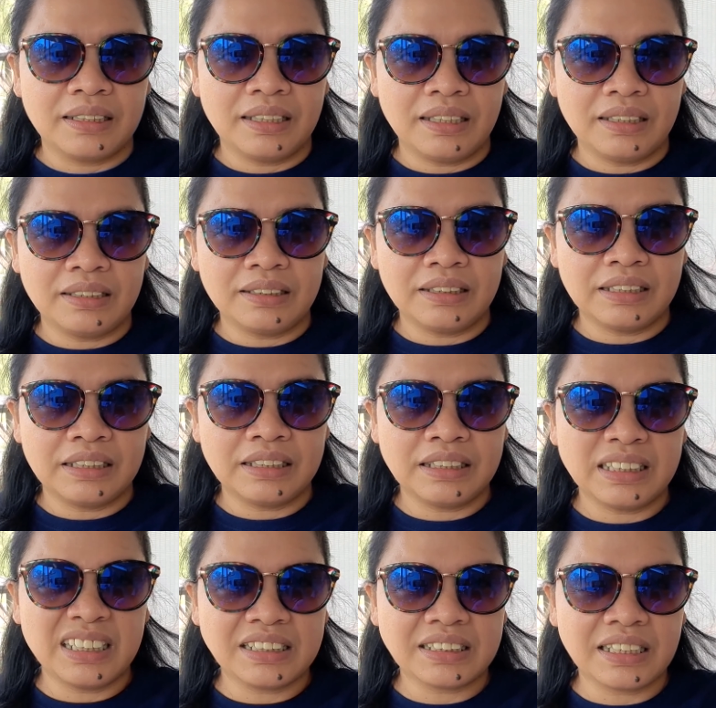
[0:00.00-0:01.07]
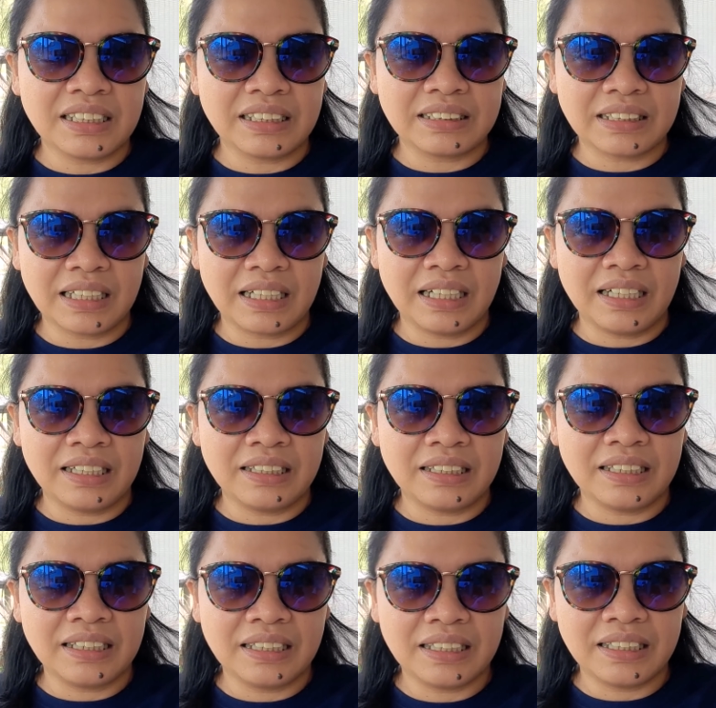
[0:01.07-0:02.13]
uh, hindi siya nagtagal.
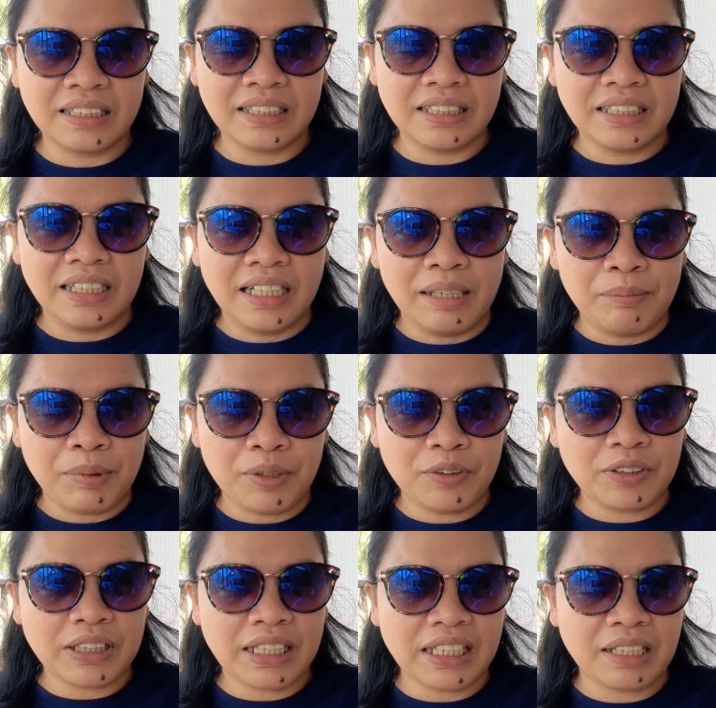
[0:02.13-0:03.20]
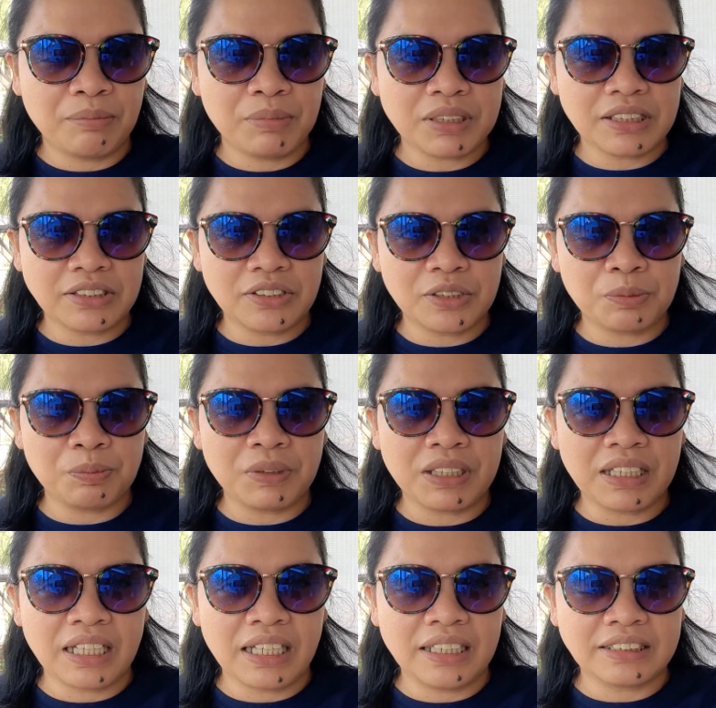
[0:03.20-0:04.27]
Pinunta namin sa
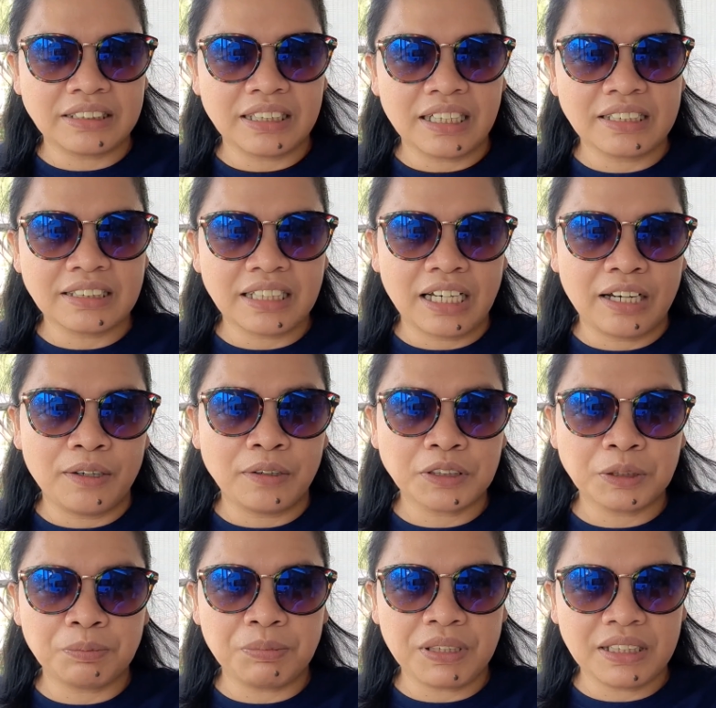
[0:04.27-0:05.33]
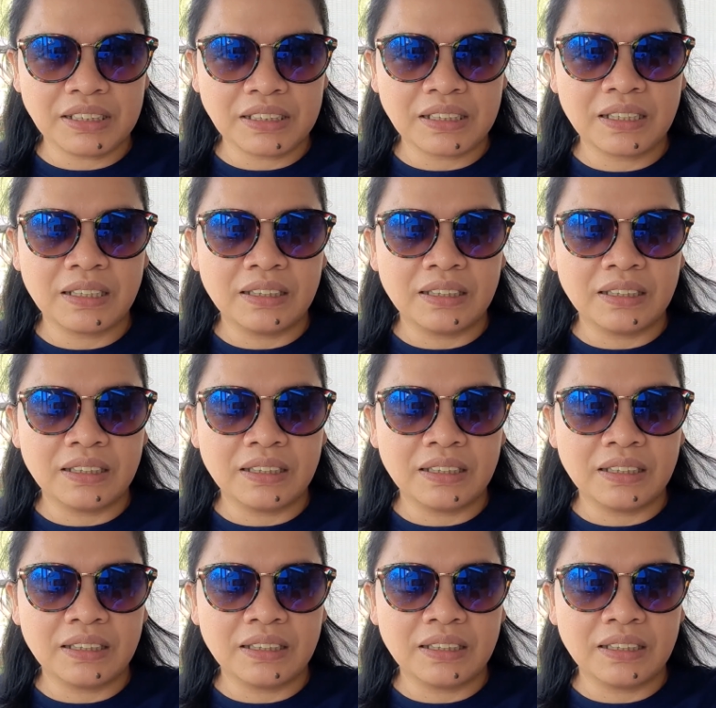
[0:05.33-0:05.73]
hospital at saka sa hospice.